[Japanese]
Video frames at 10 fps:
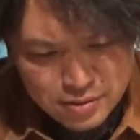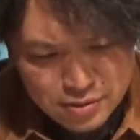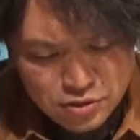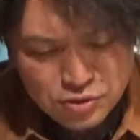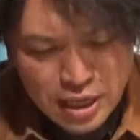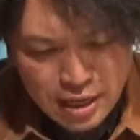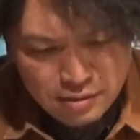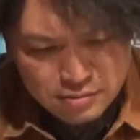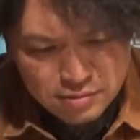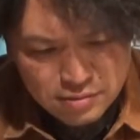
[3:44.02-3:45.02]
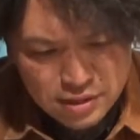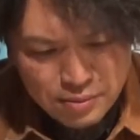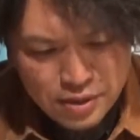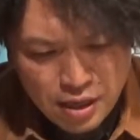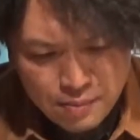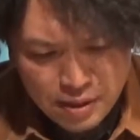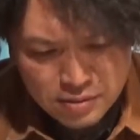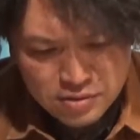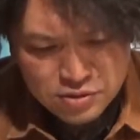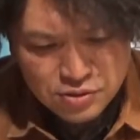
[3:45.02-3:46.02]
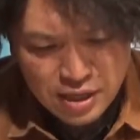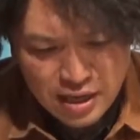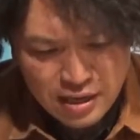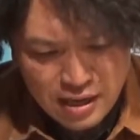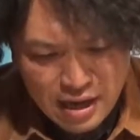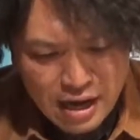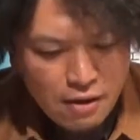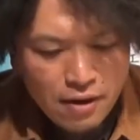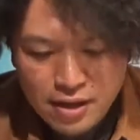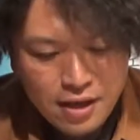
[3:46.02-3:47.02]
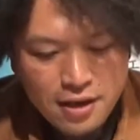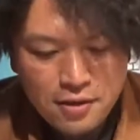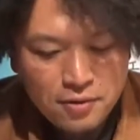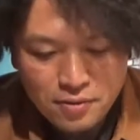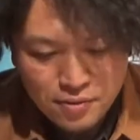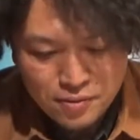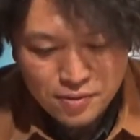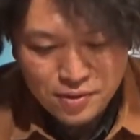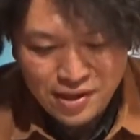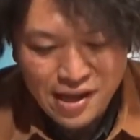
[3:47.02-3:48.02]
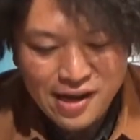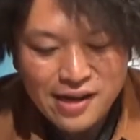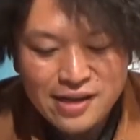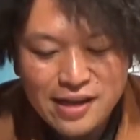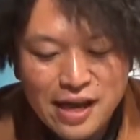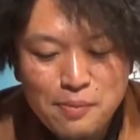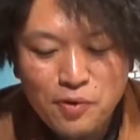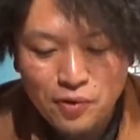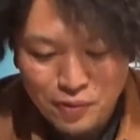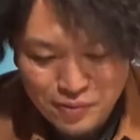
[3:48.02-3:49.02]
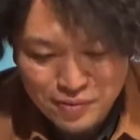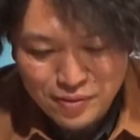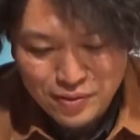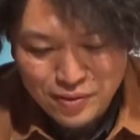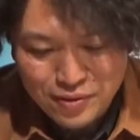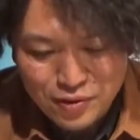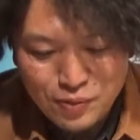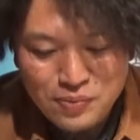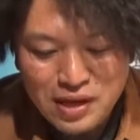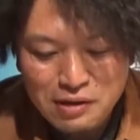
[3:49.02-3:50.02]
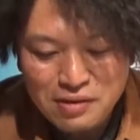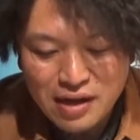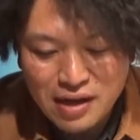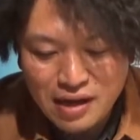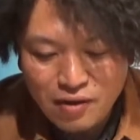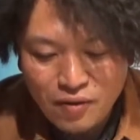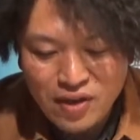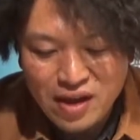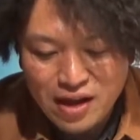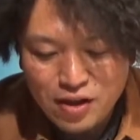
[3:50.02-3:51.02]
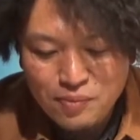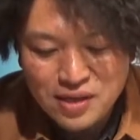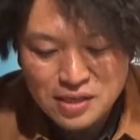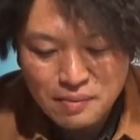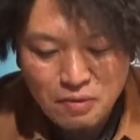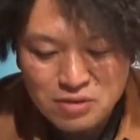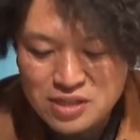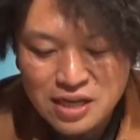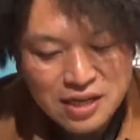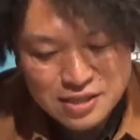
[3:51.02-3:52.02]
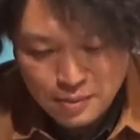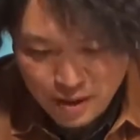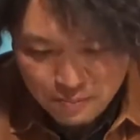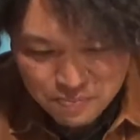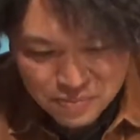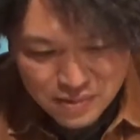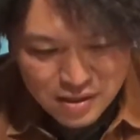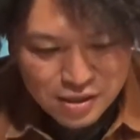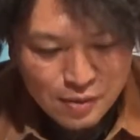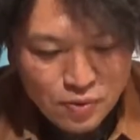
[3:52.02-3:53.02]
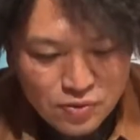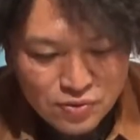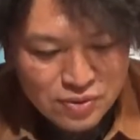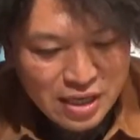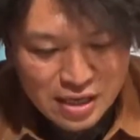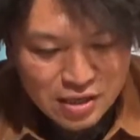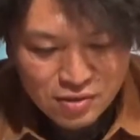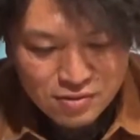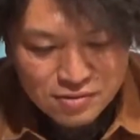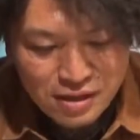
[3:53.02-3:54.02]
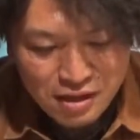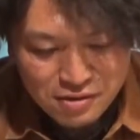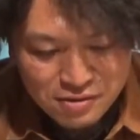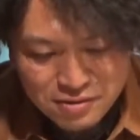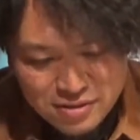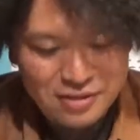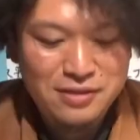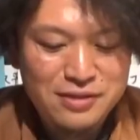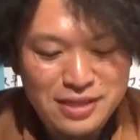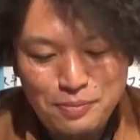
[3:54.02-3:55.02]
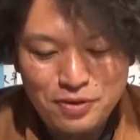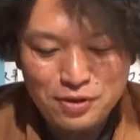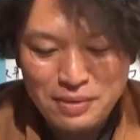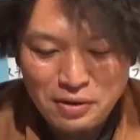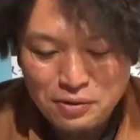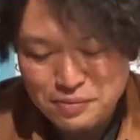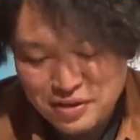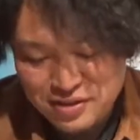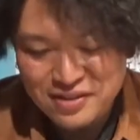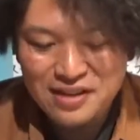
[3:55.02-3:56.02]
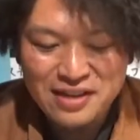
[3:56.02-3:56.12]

渋滞サブテーマ渋滞合わねえよ出かけてないもの混み合う中お出かけの皆様お疲れ様でも運転気を抜くなよじゃあボト魔法瓶。ビー